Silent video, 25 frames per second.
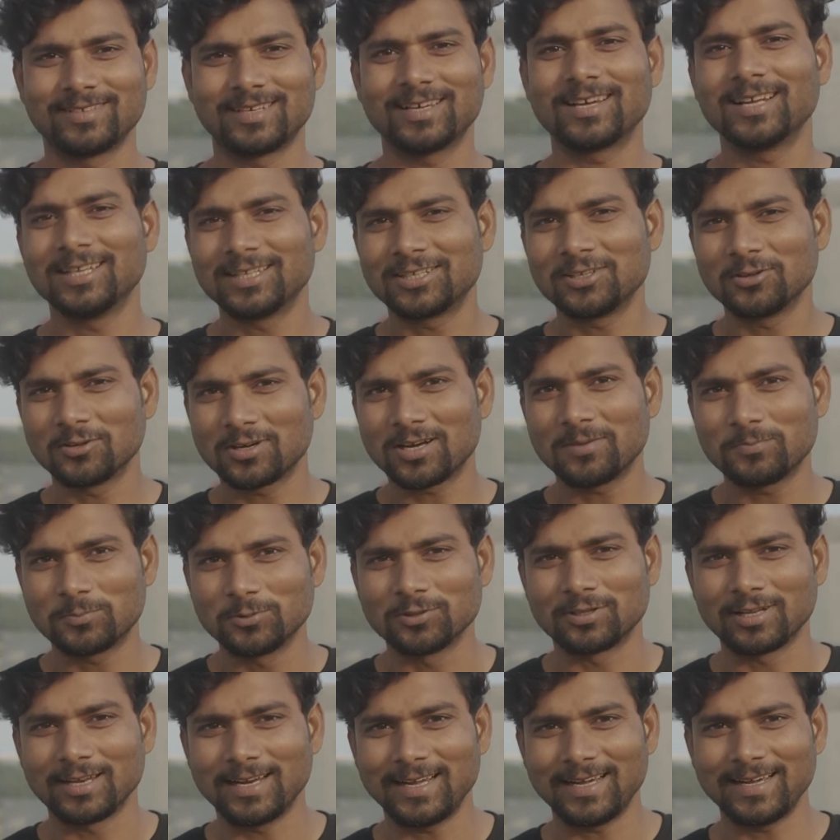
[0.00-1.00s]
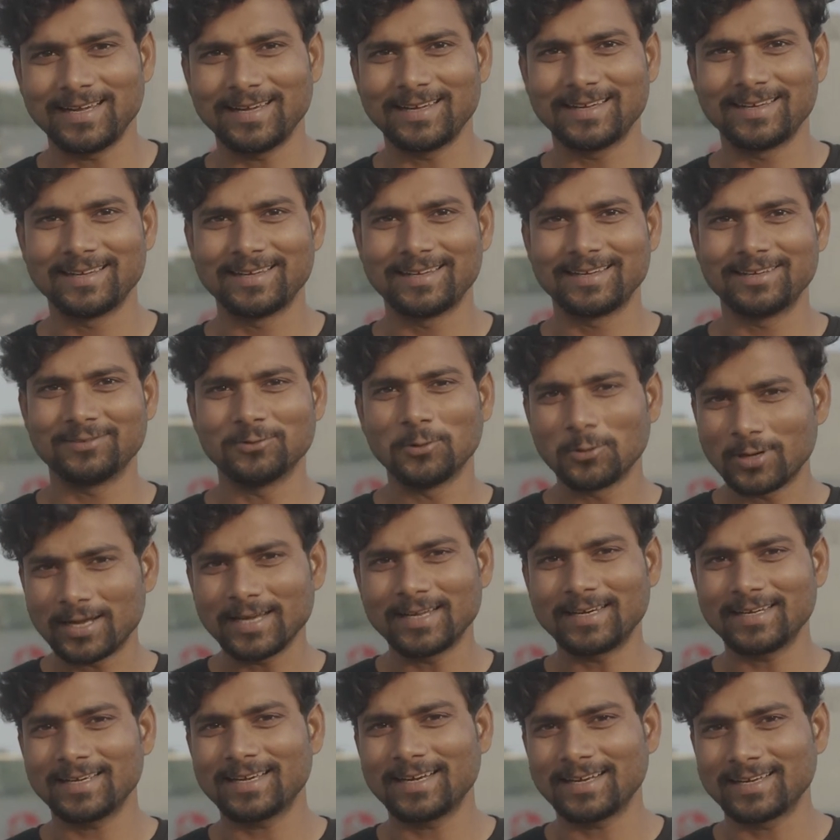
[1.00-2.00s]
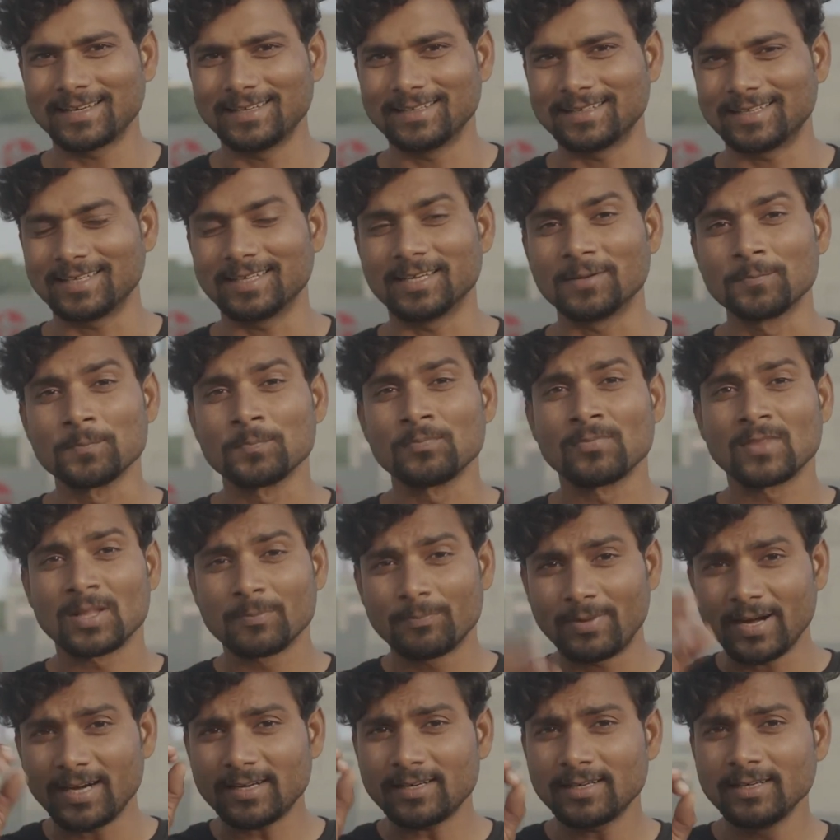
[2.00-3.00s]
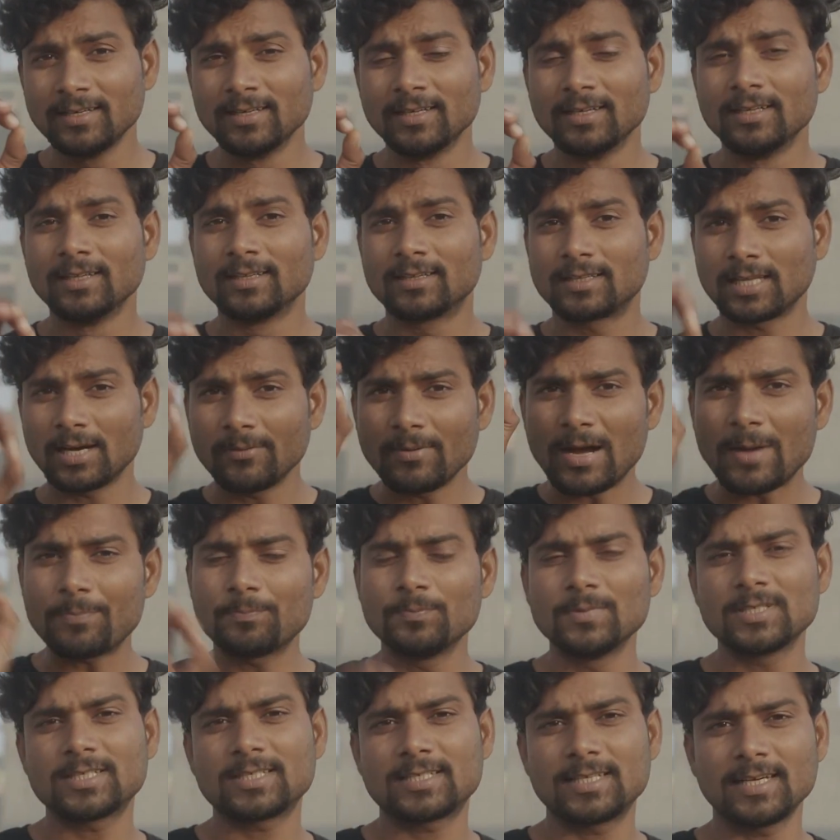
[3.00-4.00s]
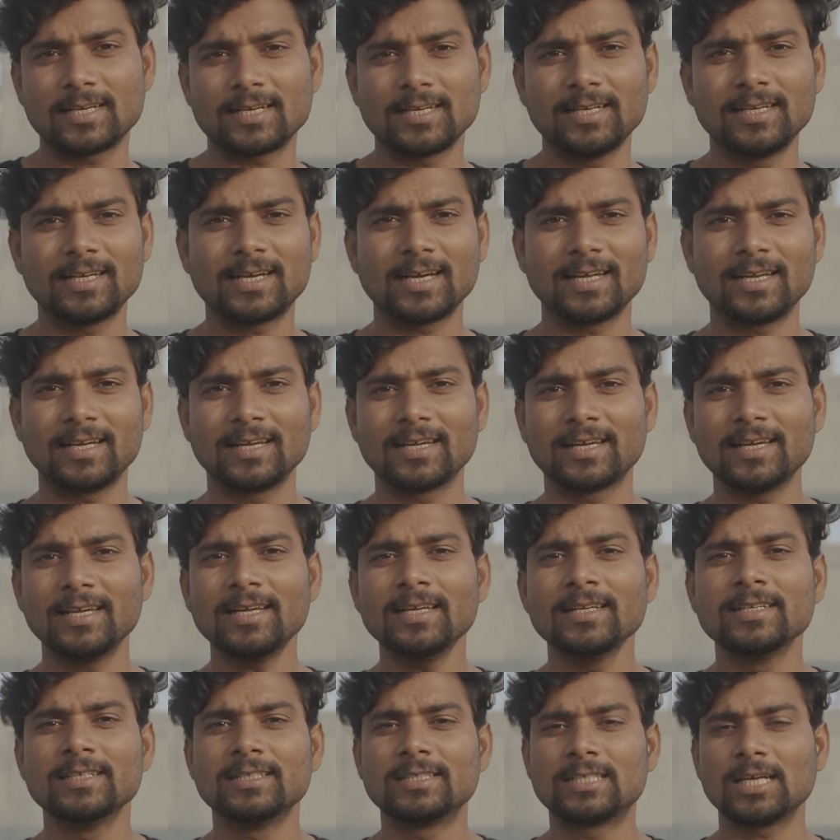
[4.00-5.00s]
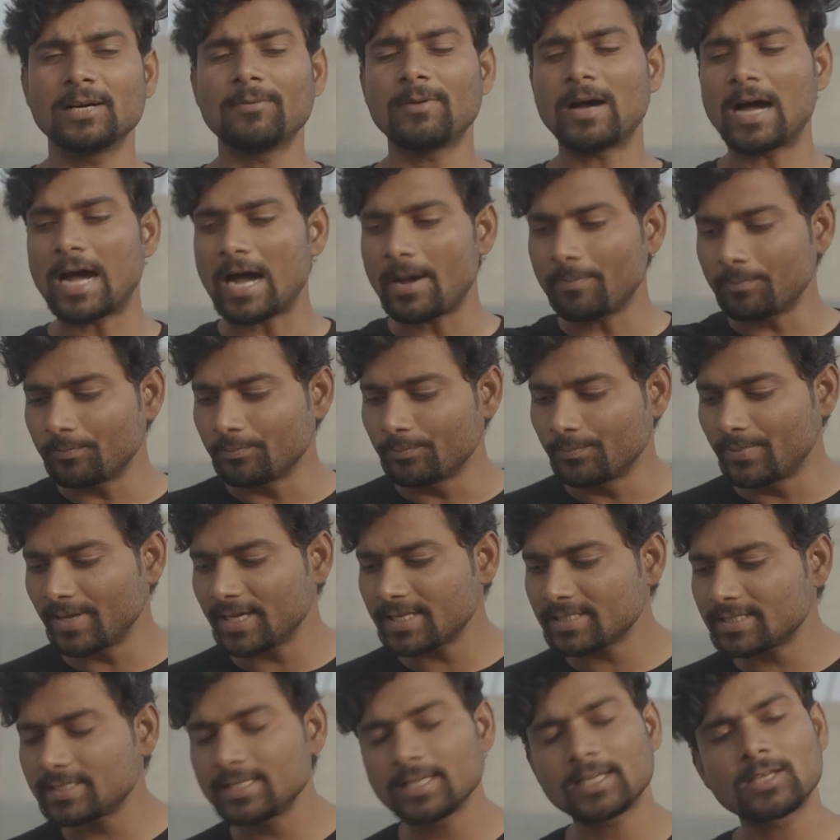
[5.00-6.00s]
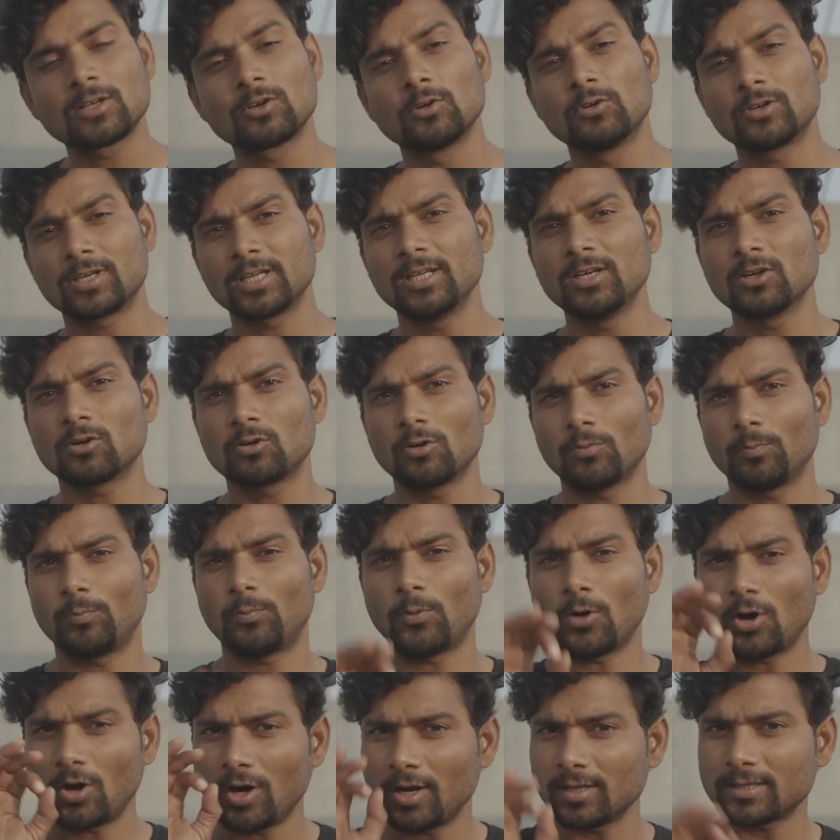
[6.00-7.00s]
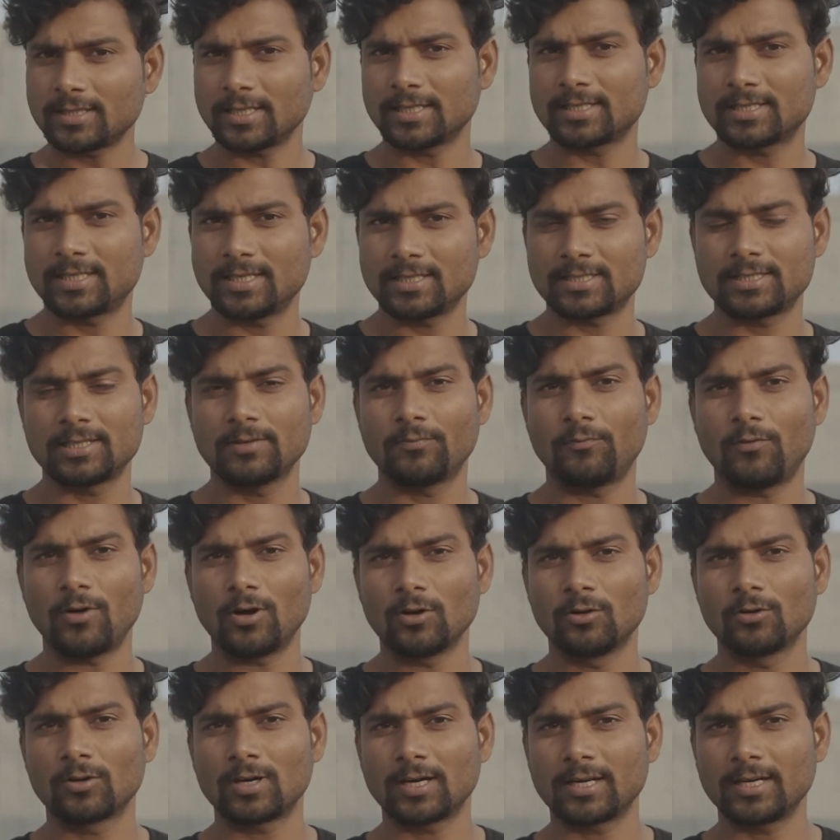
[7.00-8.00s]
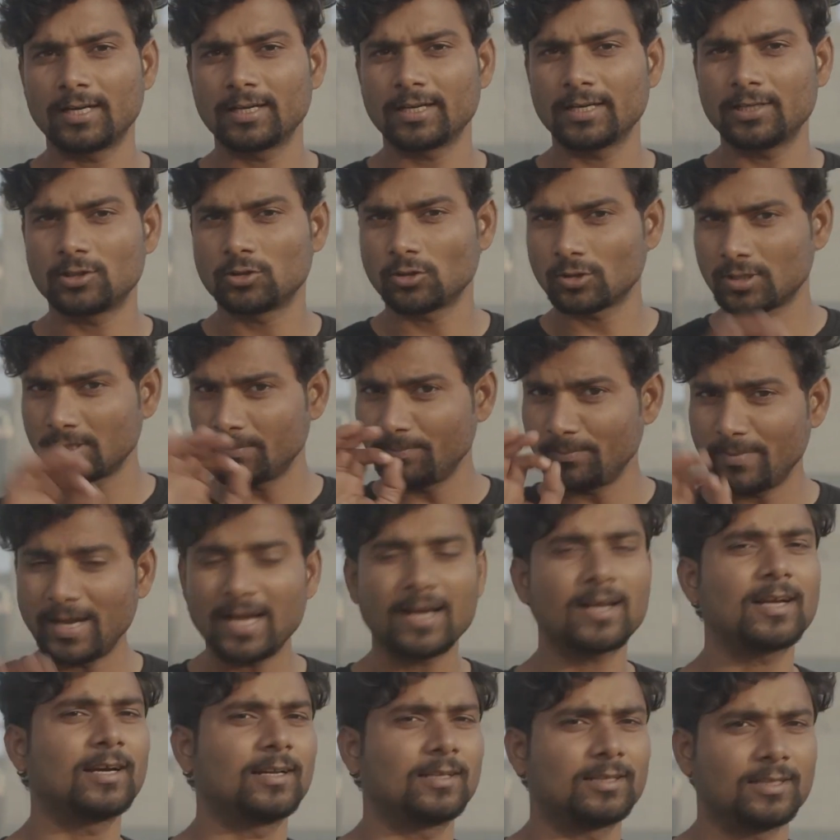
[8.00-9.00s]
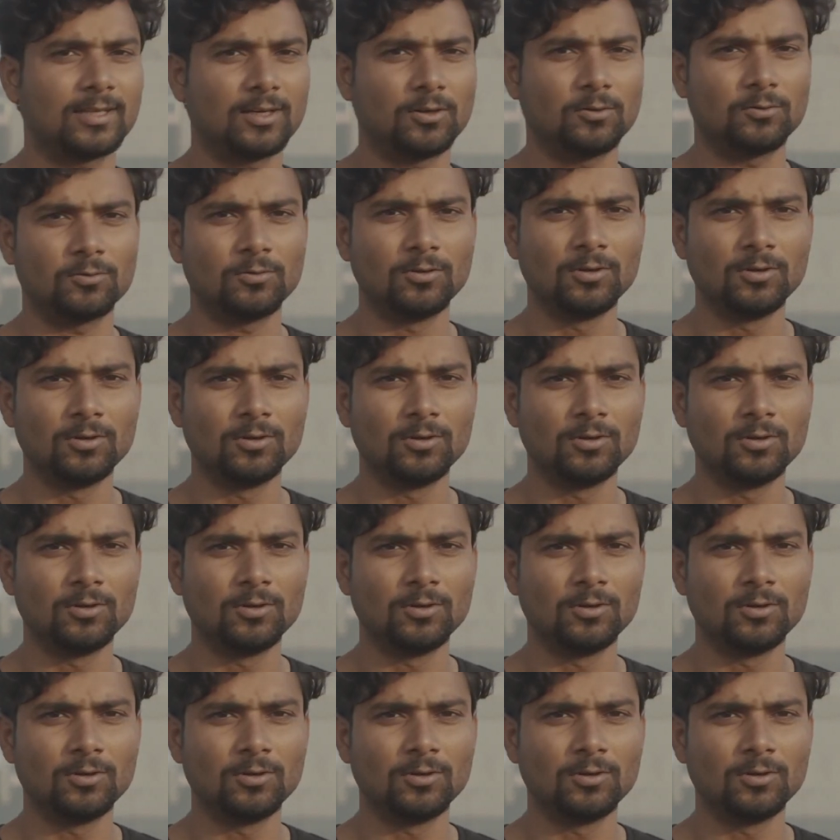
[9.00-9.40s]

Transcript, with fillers: गलतियों का पुतला है वो करेगा गलती बट तब आप मिस्टेक नहीं करेंगे जब आप बेसिक रूटीन को बहुत अच्छे से फॉलो करेंगे जो कि मैं करता हूँ